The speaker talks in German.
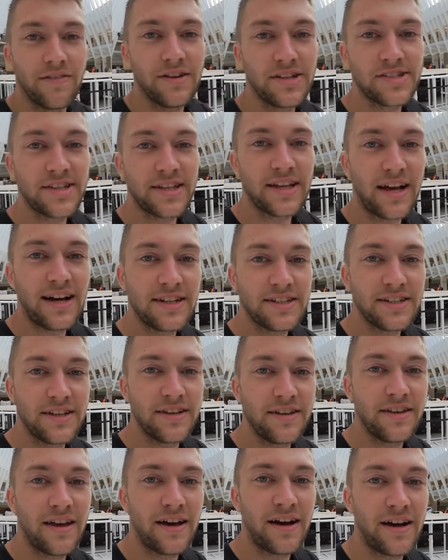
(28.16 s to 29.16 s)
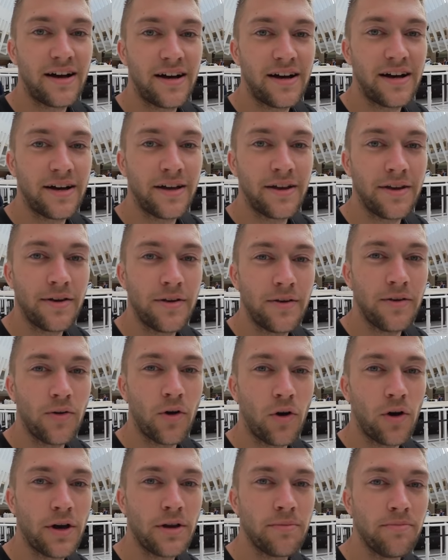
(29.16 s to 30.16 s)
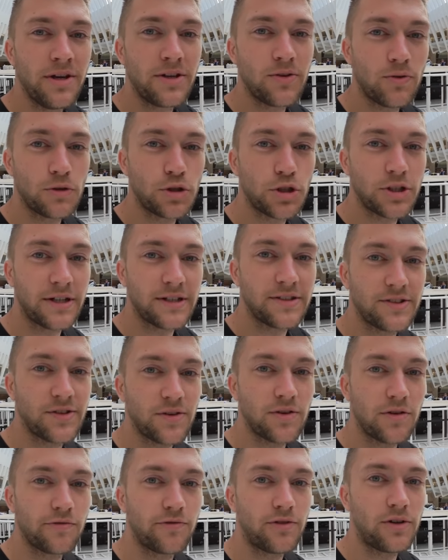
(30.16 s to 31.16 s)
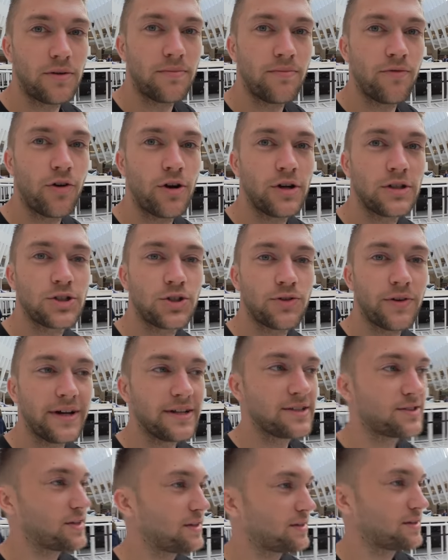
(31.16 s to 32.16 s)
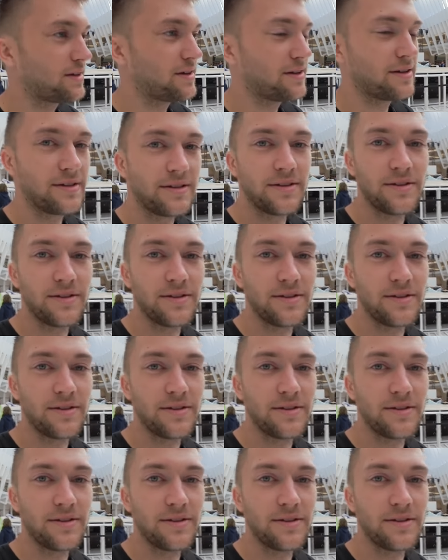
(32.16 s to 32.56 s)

Wir sind gerade in der neuen Metrostation vom World Trade Center.